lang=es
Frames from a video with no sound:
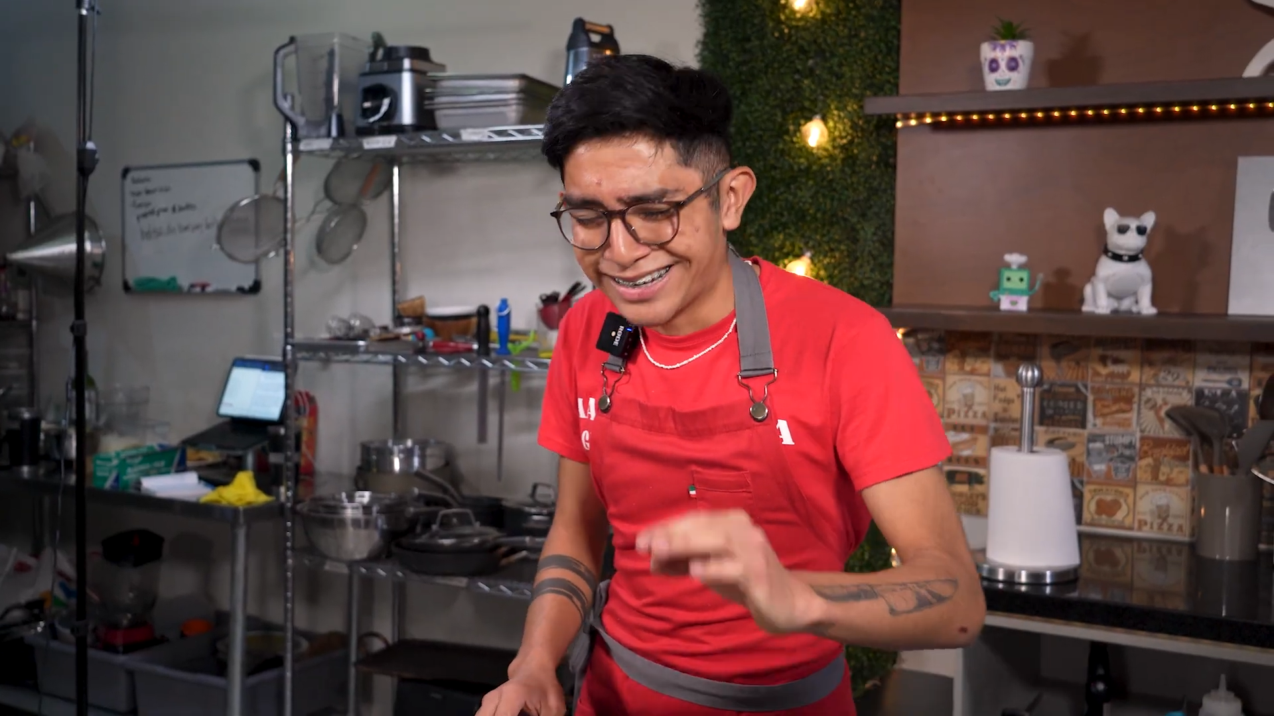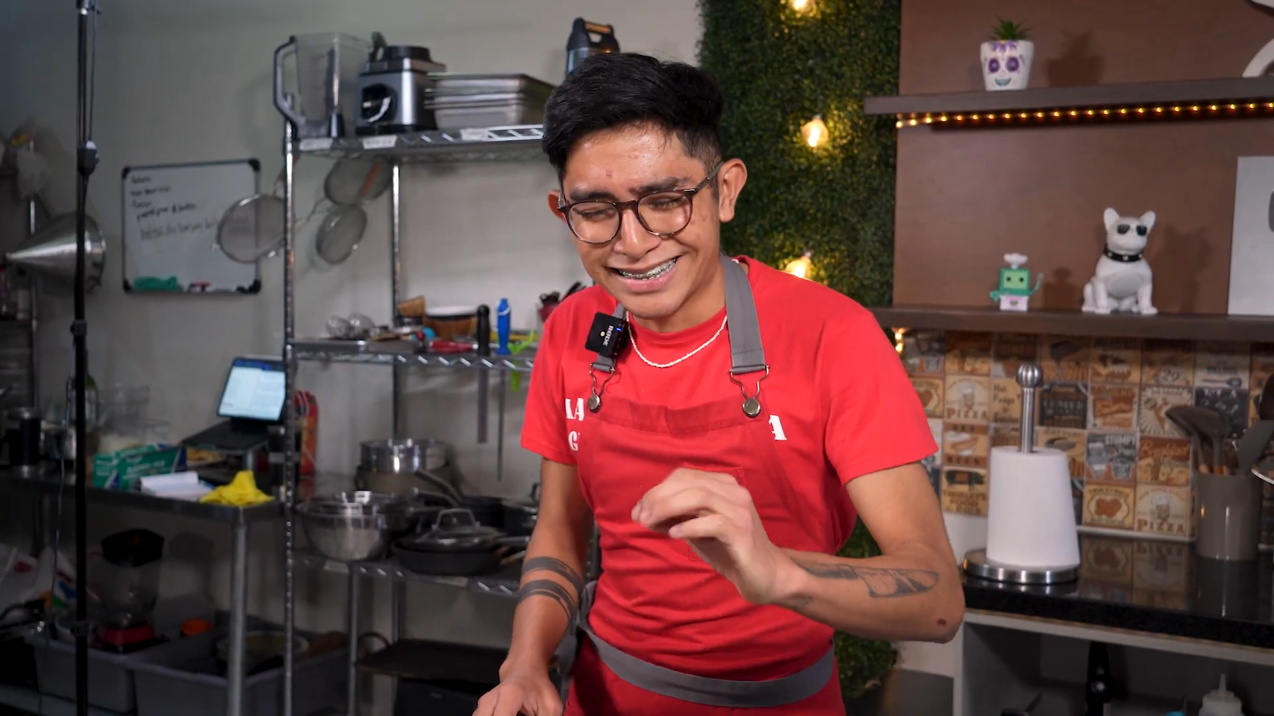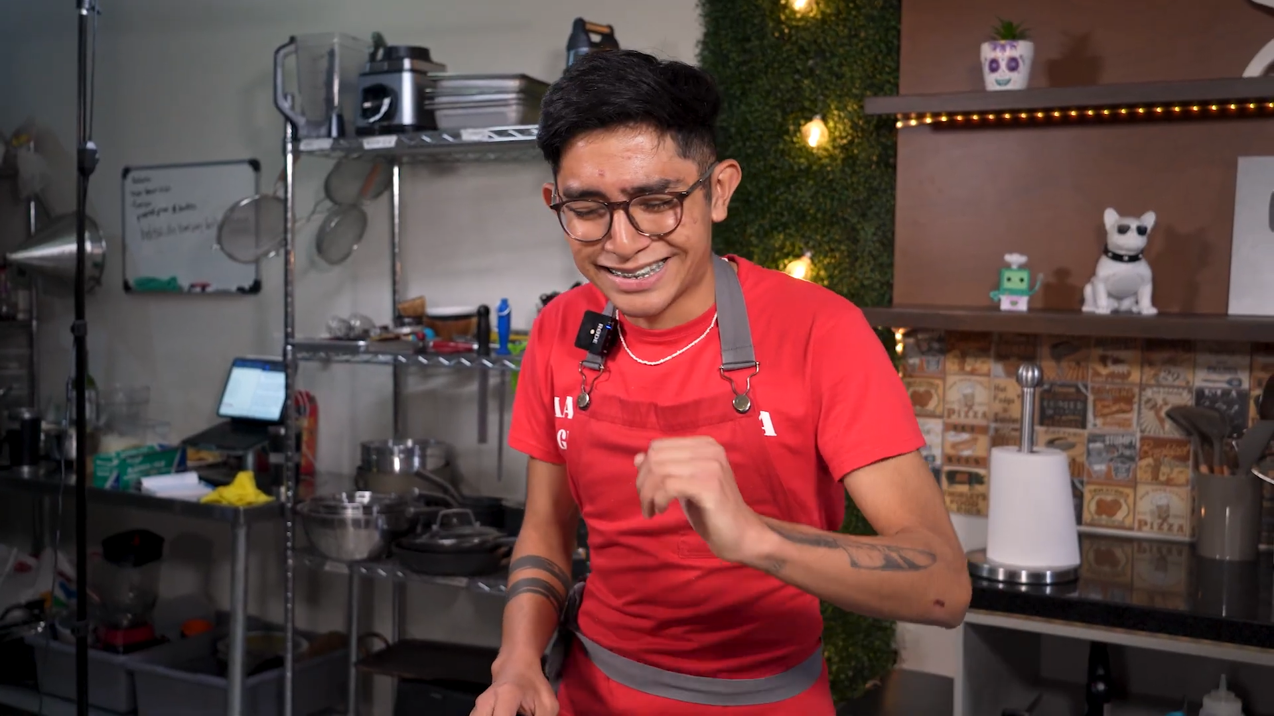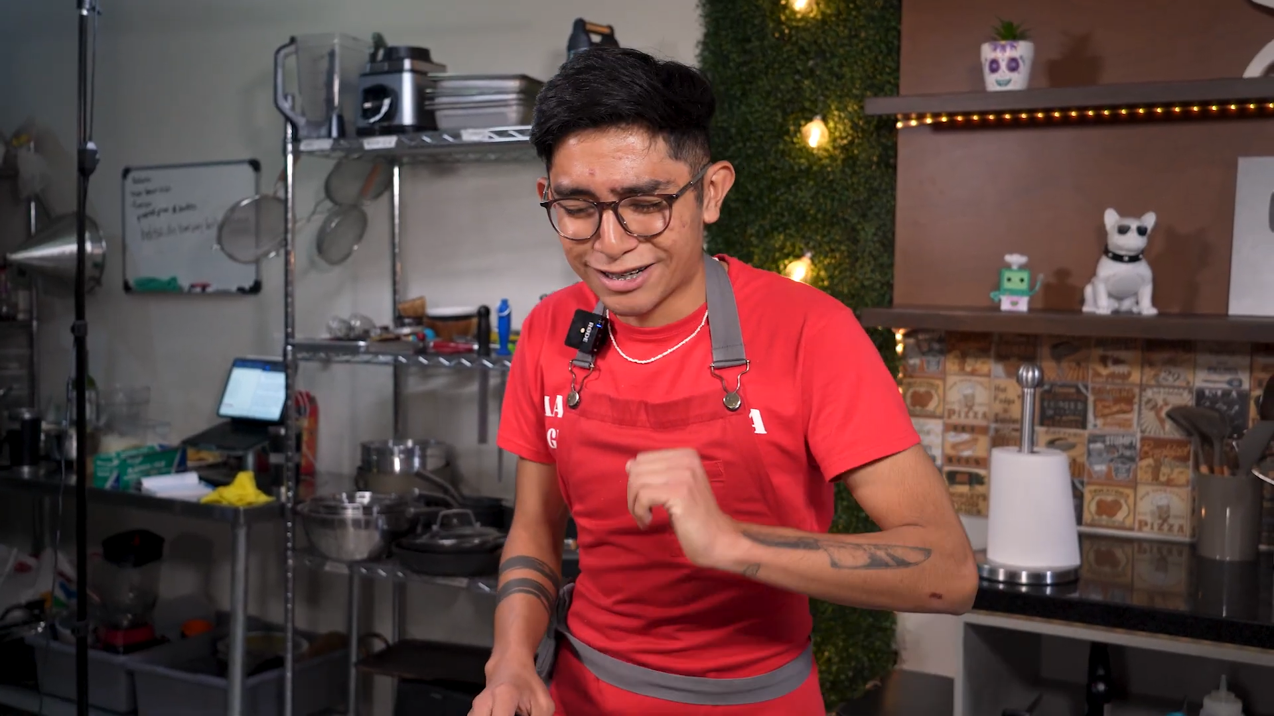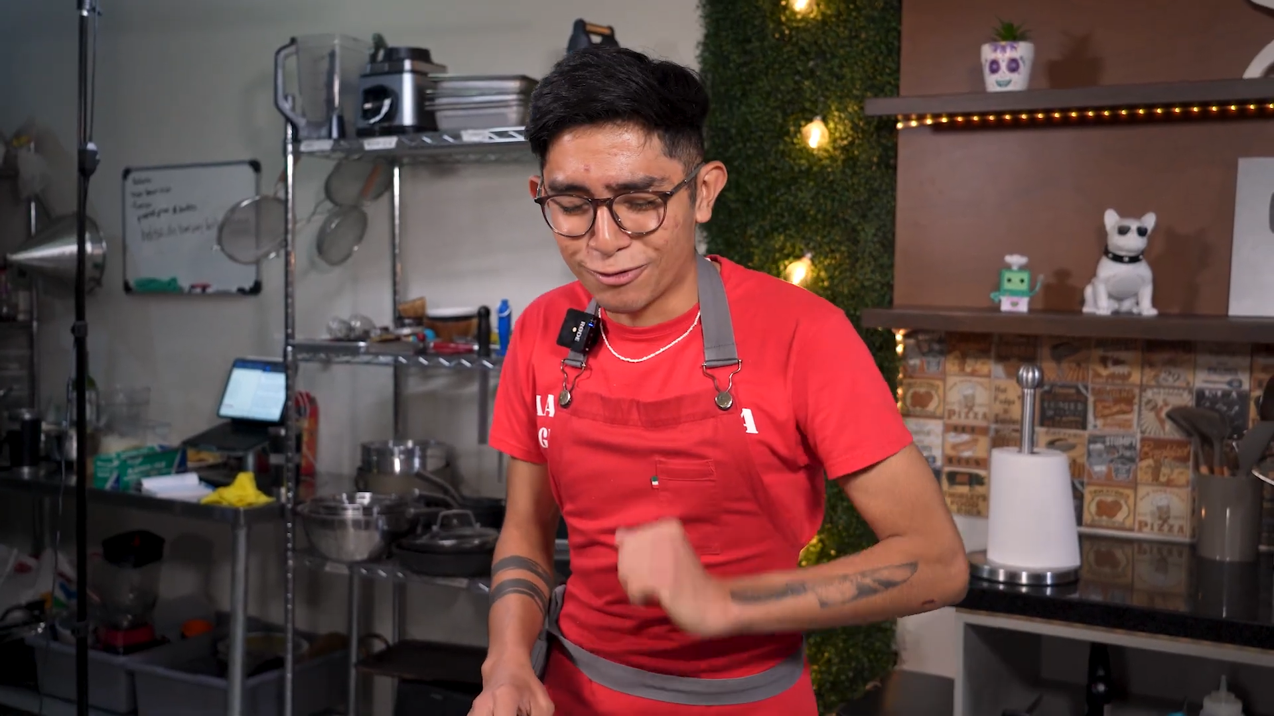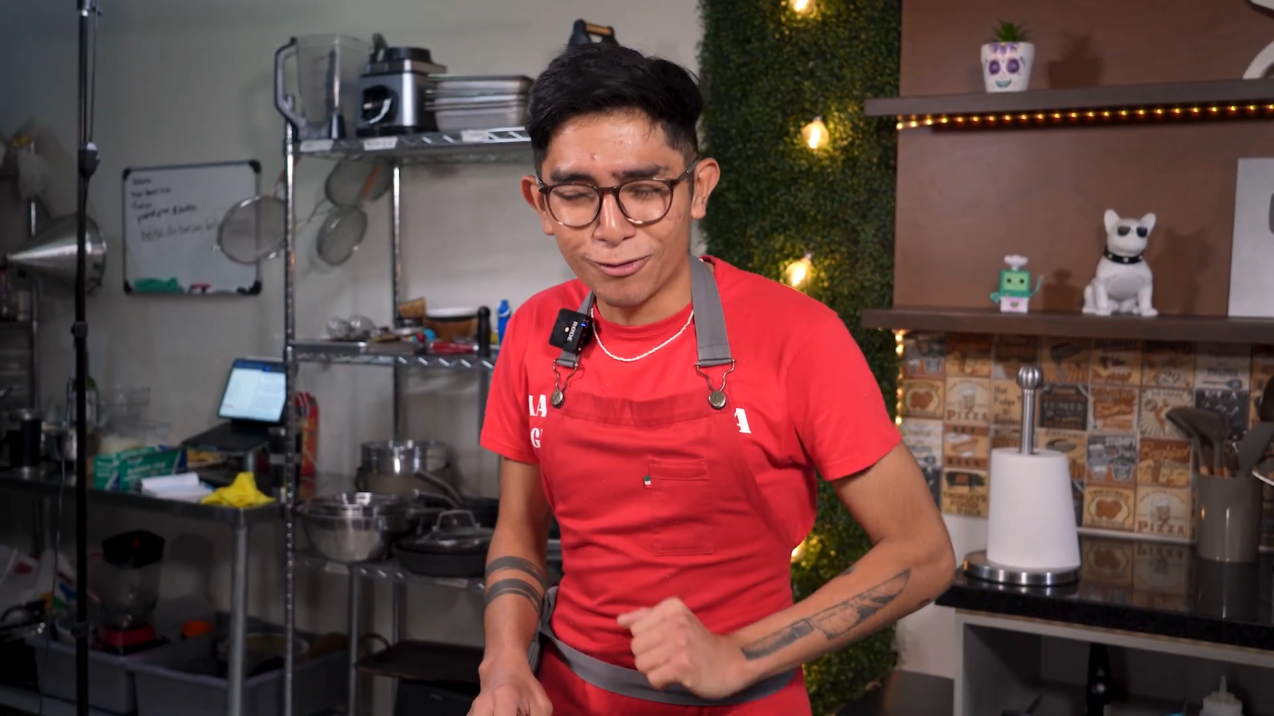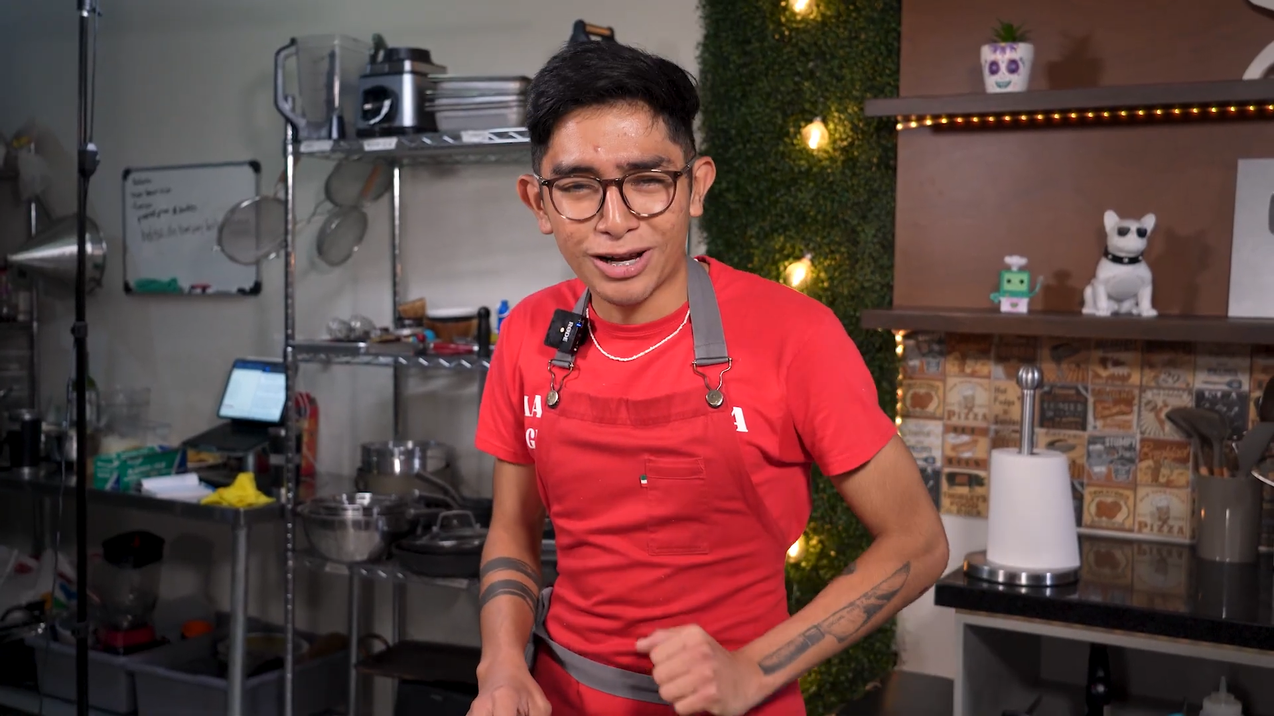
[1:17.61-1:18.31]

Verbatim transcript: este con